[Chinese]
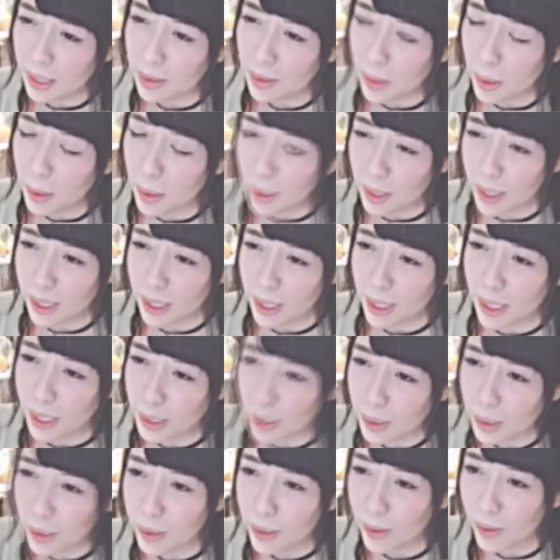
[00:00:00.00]
忘记停
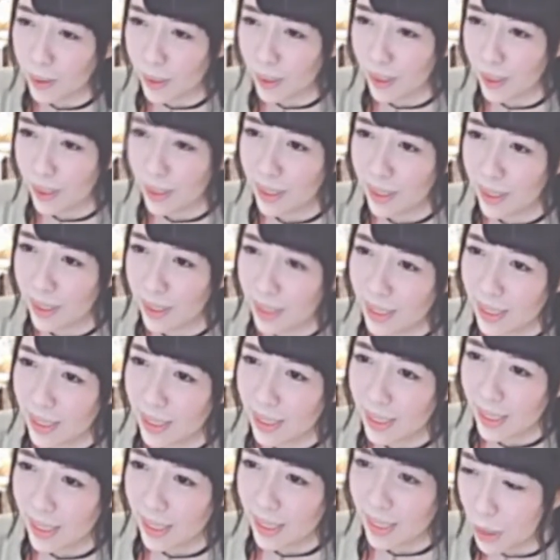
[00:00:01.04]
就
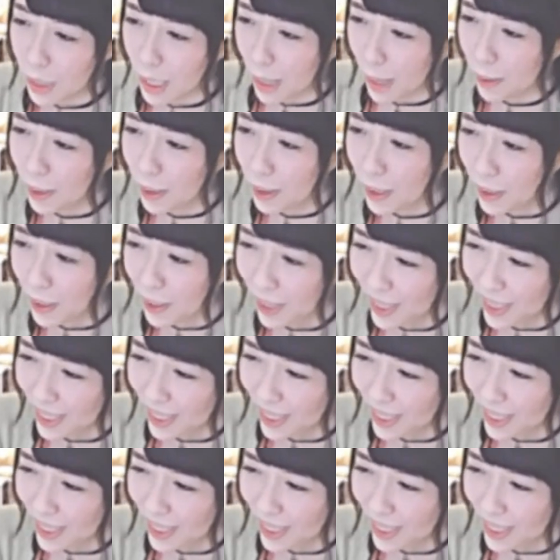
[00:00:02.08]
应该就差不多了。